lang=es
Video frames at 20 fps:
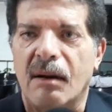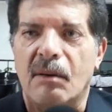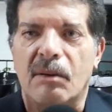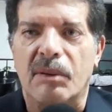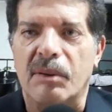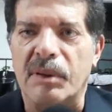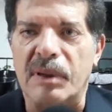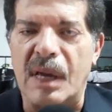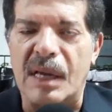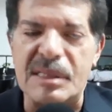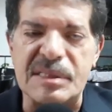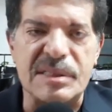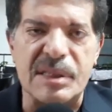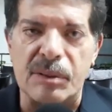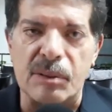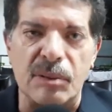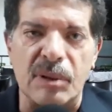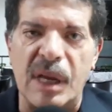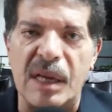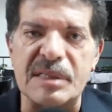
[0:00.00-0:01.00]

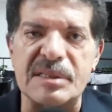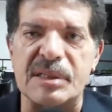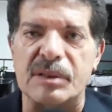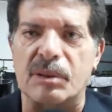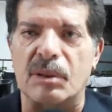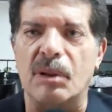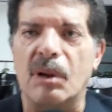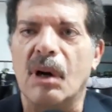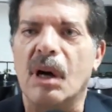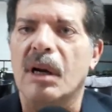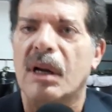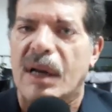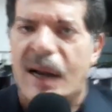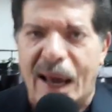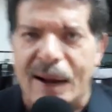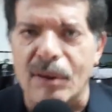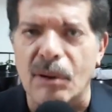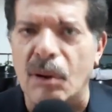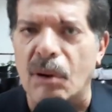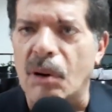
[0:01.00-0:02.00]
Semecienta y ha
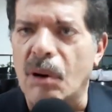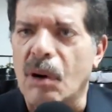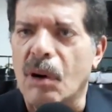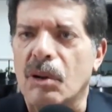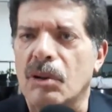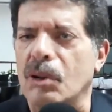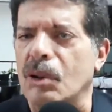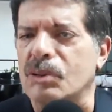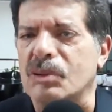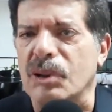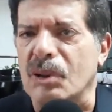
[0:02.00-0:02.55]
sido un éxito.